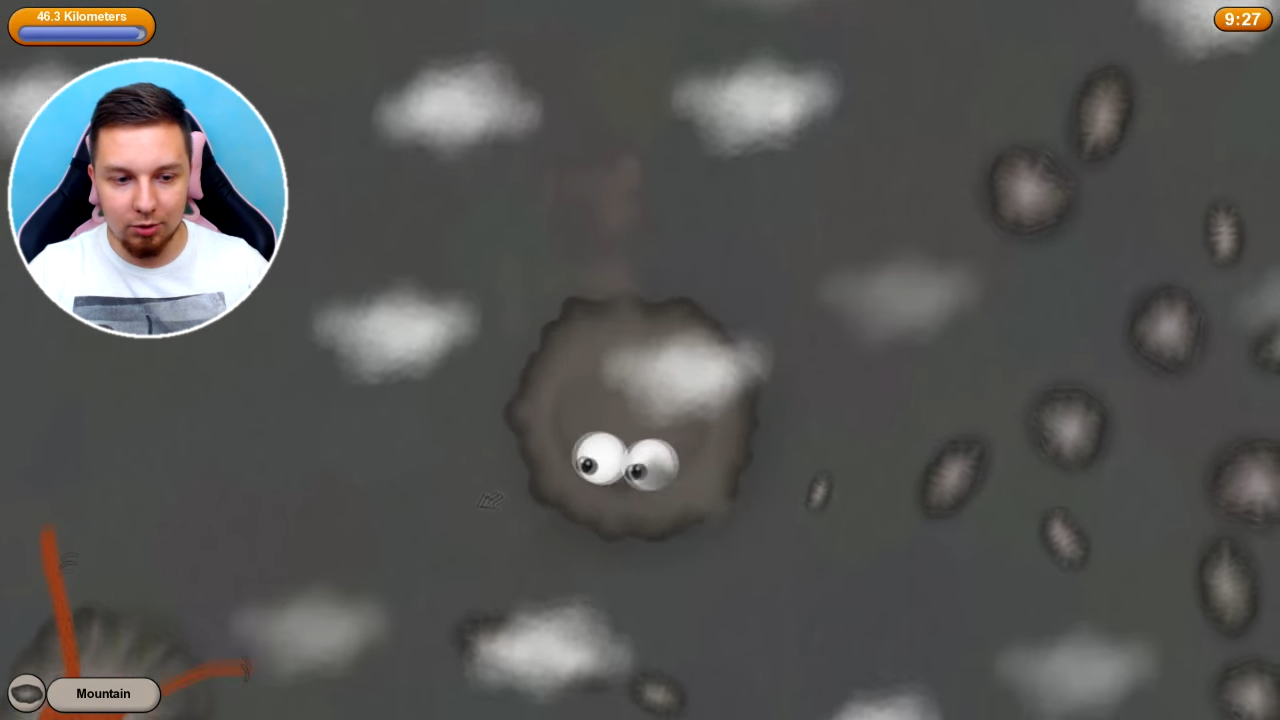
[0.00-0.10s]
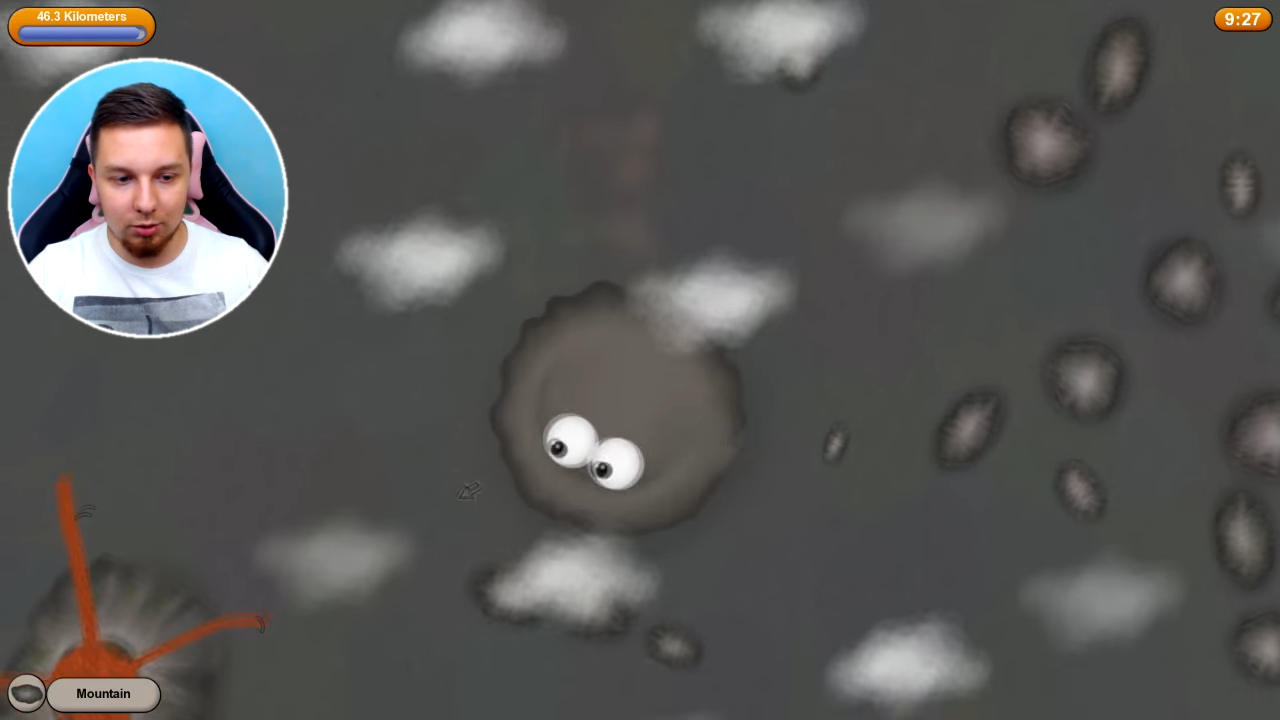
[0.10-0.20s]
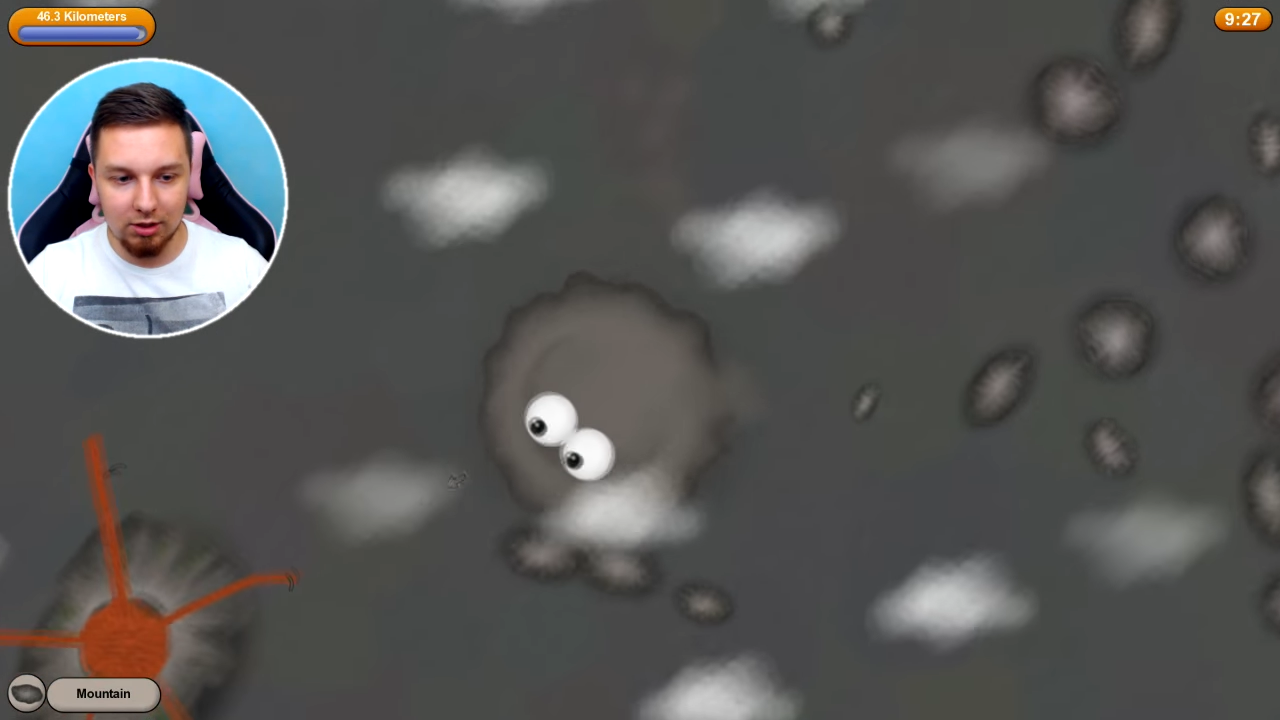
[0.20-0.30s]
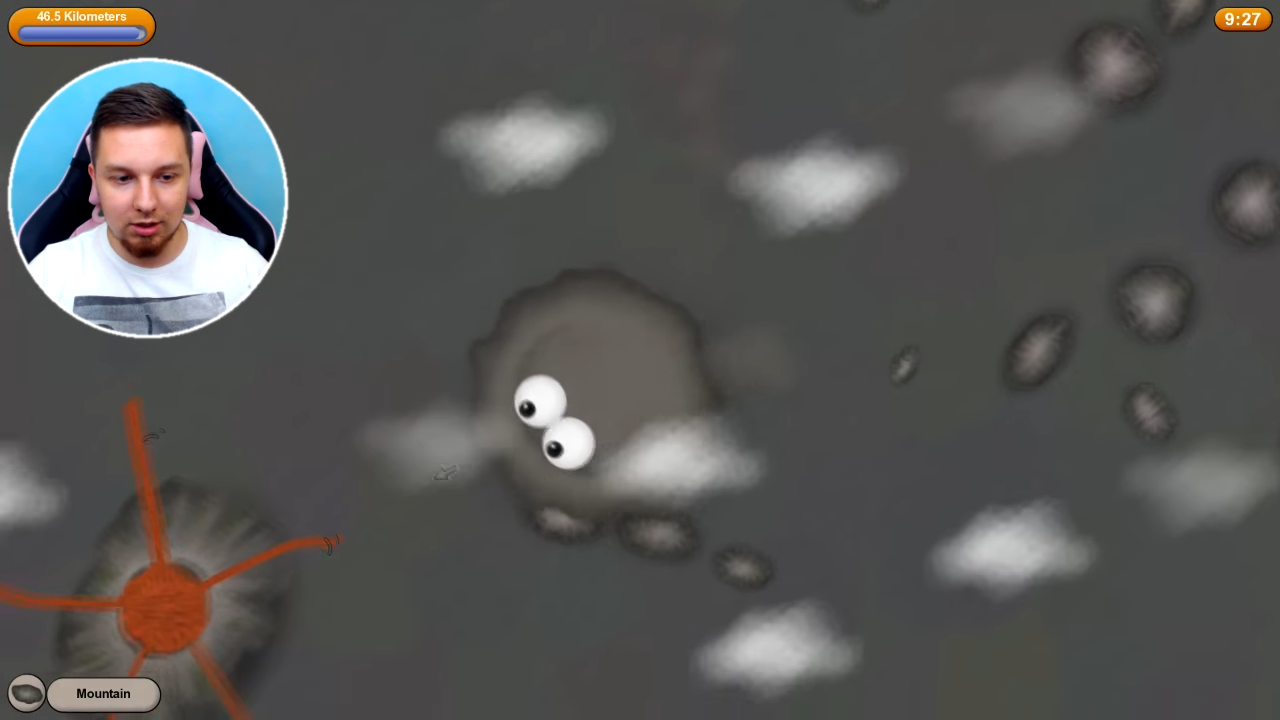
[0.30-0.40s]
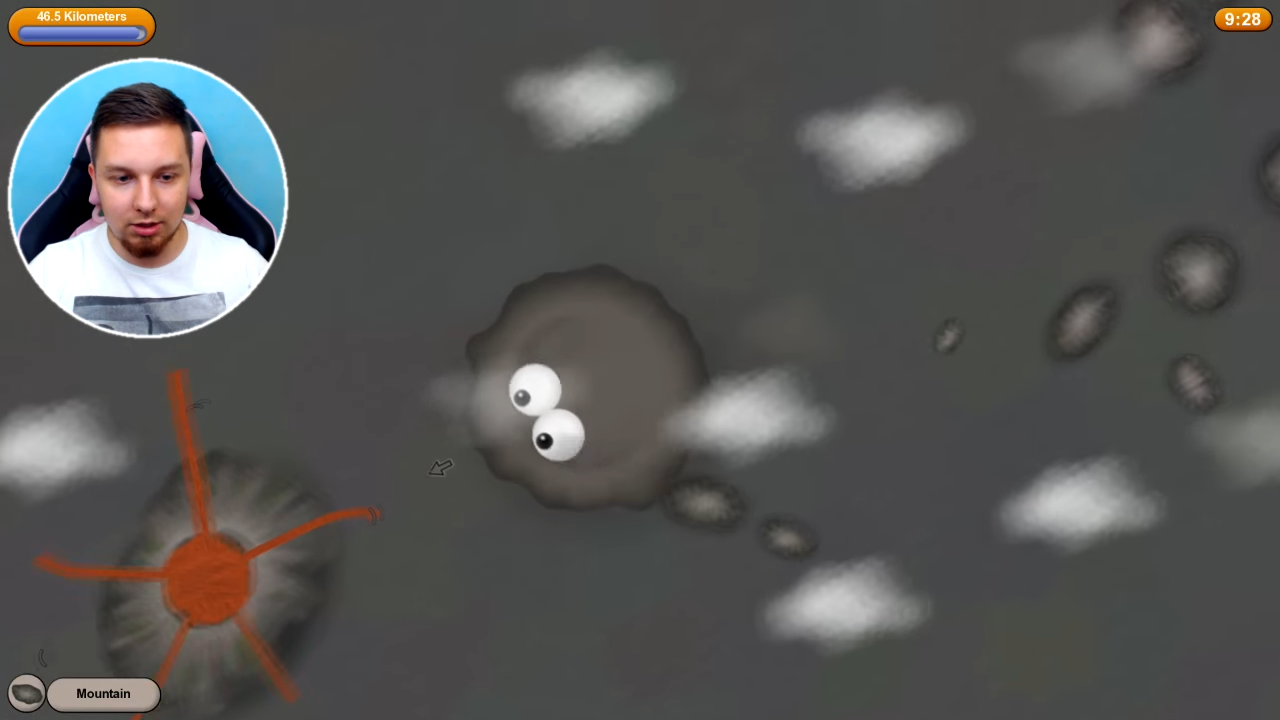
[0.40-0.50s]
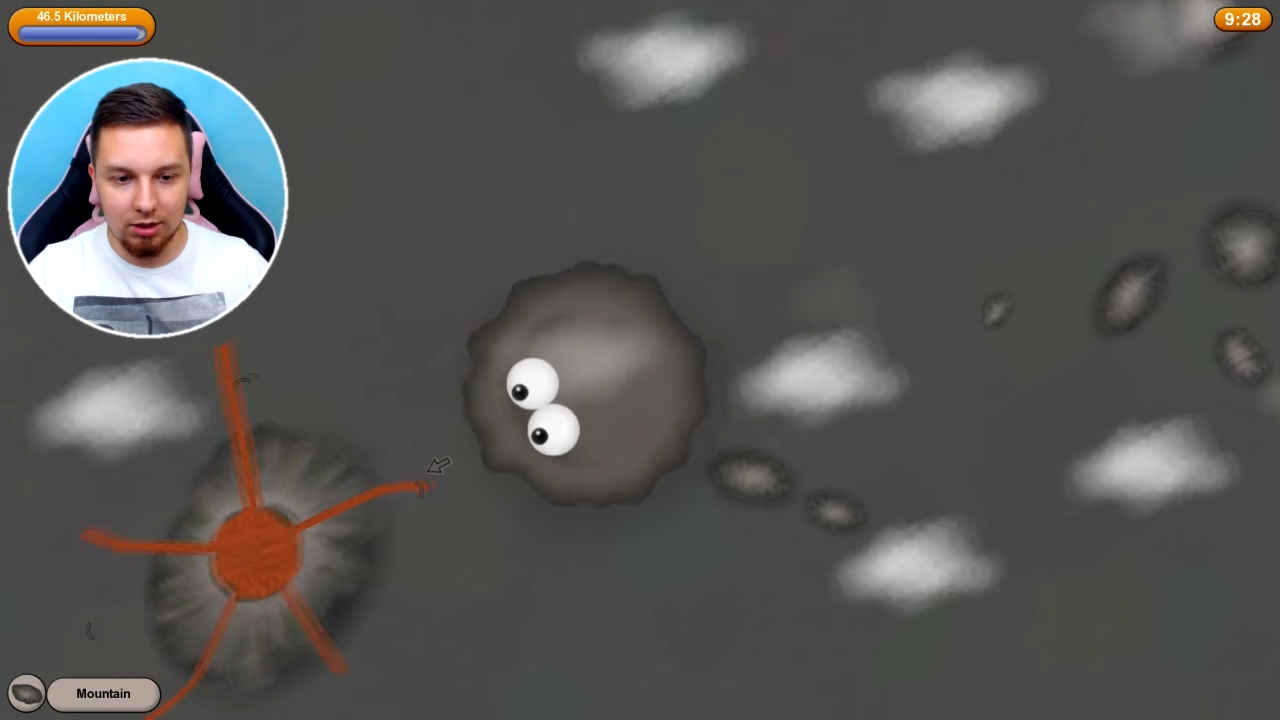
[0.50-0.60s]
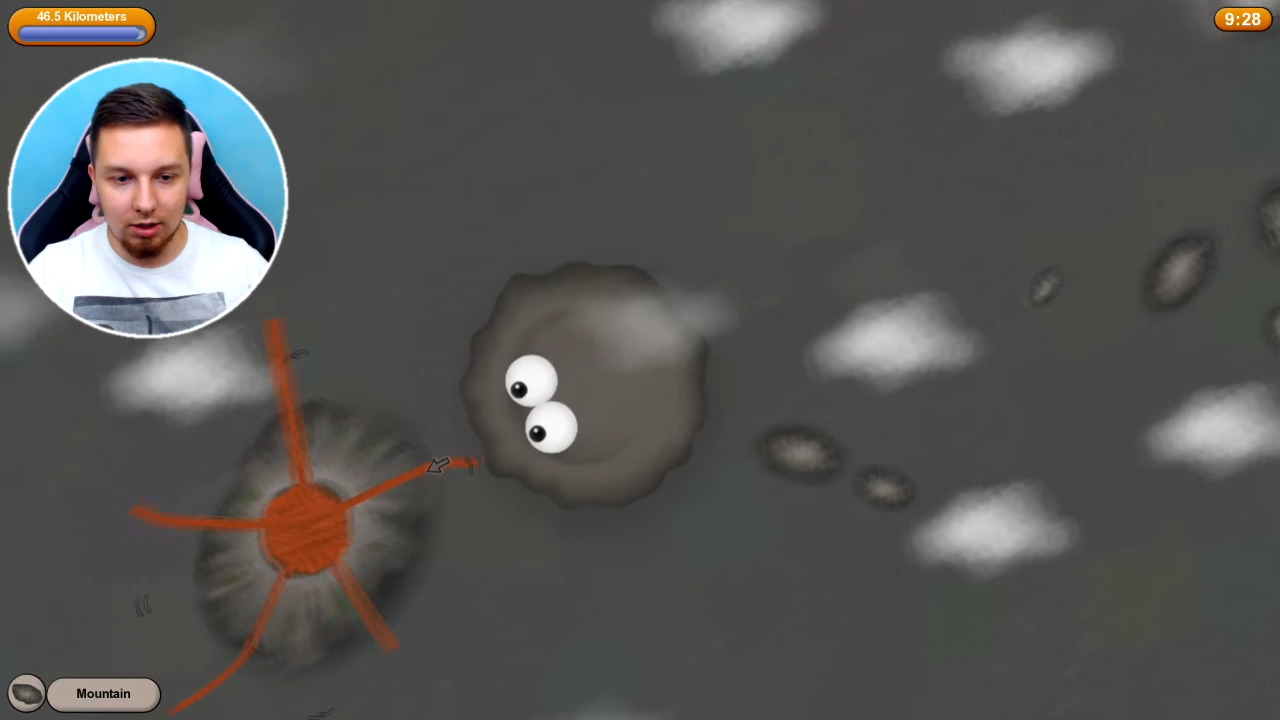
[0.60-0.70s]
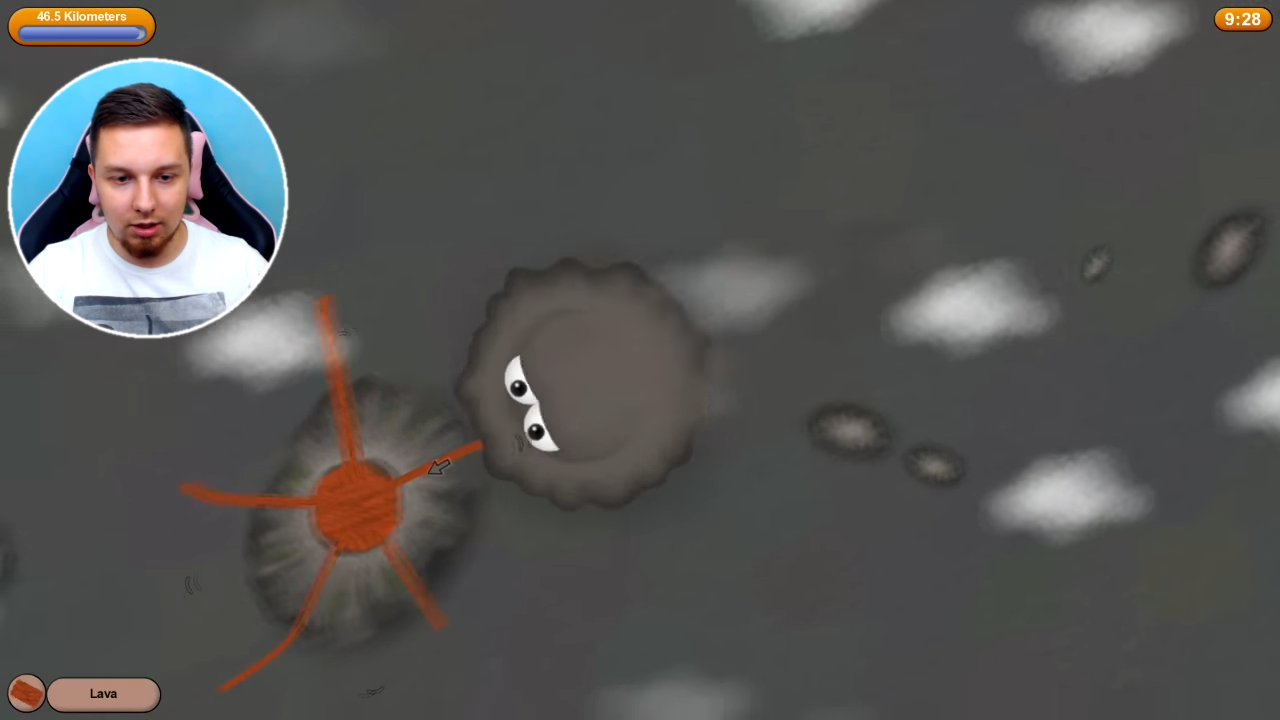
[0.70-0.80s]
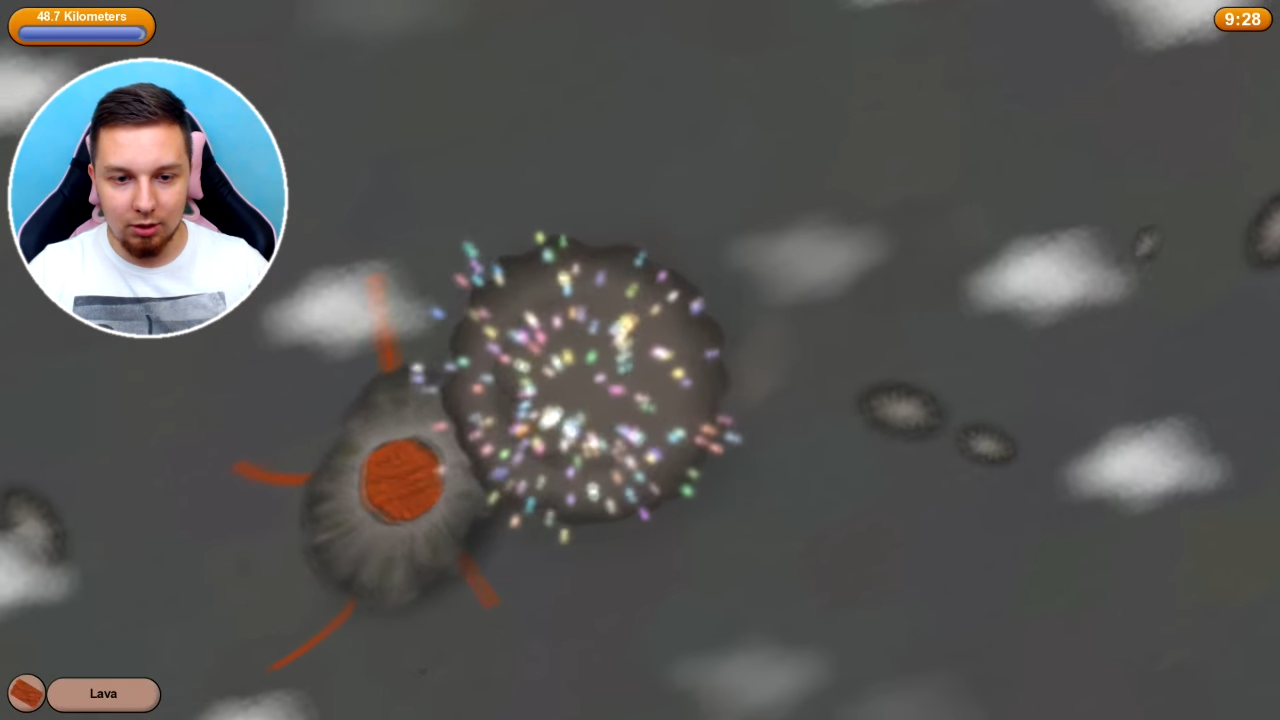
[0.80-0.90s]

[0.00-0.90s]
musiał zjeść.